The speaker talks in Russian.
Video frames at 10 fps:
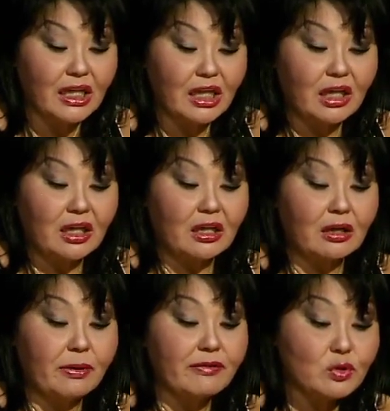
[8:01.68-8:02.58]
три.
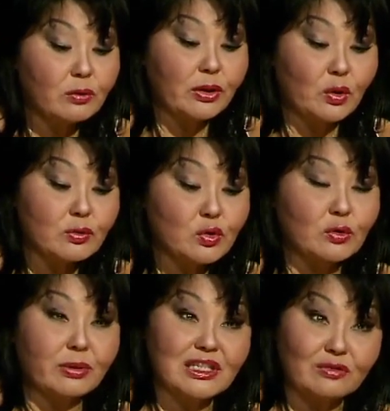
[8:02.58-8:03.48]
Mm-hmm. При всем при том,
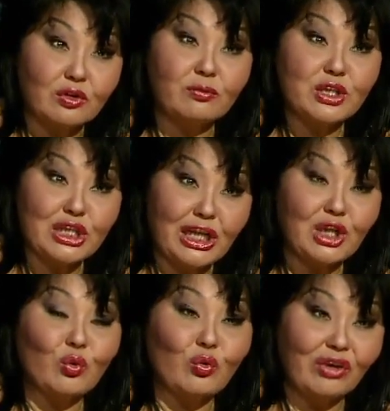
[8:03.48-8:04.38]
что он производит
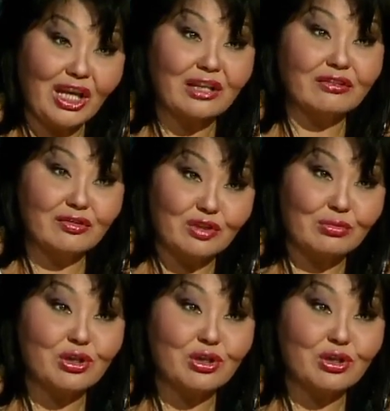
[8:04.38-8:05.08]
впечатление уверенного в